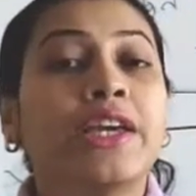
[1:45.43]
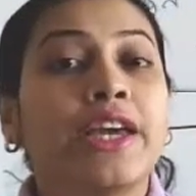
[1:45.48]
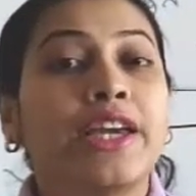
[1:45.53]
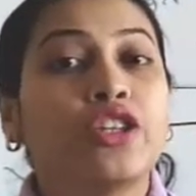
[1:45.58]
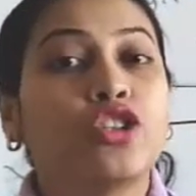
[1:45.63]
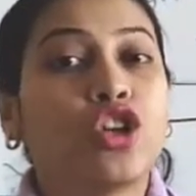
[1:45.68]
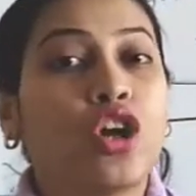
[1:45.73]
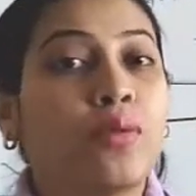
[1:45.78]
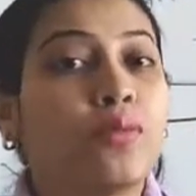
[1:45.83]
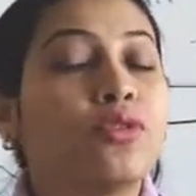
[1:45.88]

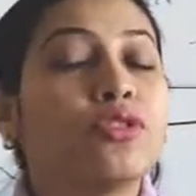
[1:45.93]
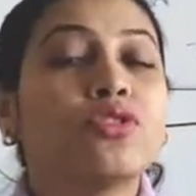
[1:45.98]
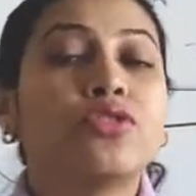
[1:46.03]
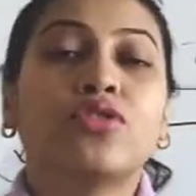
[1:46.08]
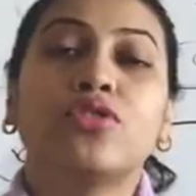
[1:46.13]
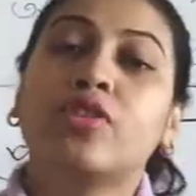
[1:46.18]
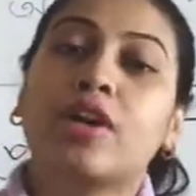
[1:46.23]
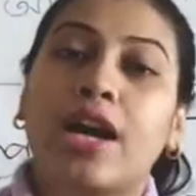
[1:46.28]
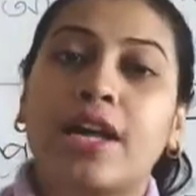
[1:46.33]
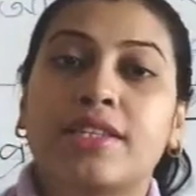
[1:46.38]
এই সমস্ত
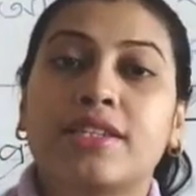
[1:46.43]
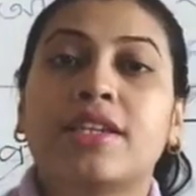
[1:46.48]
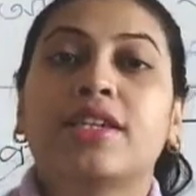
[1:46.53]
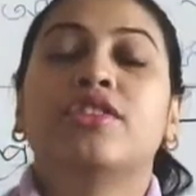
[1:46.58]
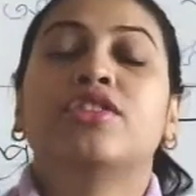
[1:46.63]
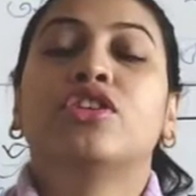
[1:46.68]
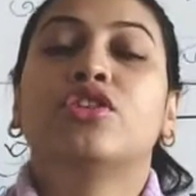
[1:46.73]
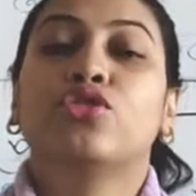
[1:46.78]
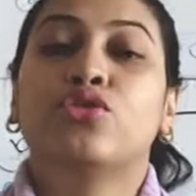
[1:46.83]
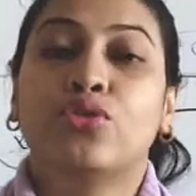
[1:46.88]
কাজের
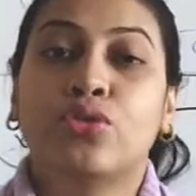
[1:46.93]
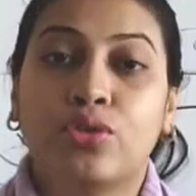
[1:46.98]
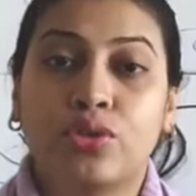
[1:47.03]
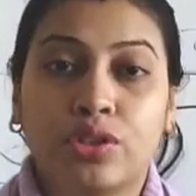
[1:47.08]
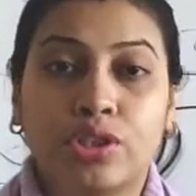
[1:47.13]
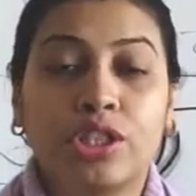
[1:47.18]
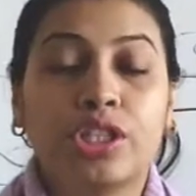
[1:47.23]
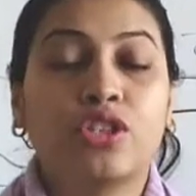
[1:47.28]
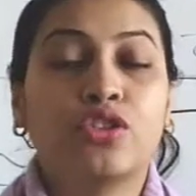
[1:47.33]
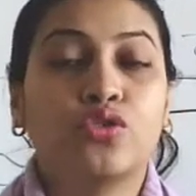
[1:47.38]
যে
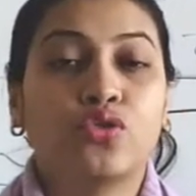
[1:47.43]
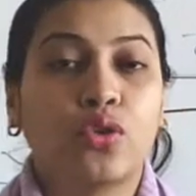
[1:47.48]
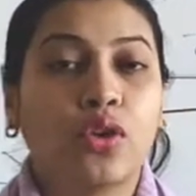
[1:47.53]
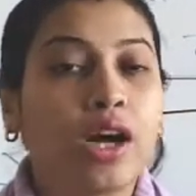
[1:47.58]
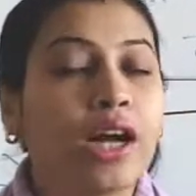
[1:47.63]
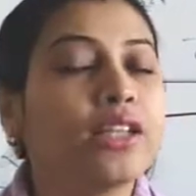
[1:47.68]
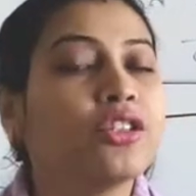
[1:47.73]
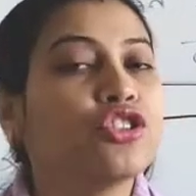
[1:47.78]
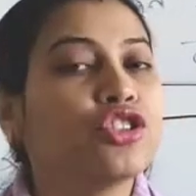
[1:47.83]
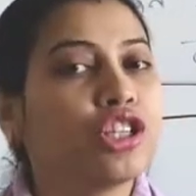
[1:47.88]
শক্তির
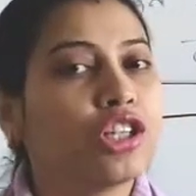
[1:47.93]
যোগান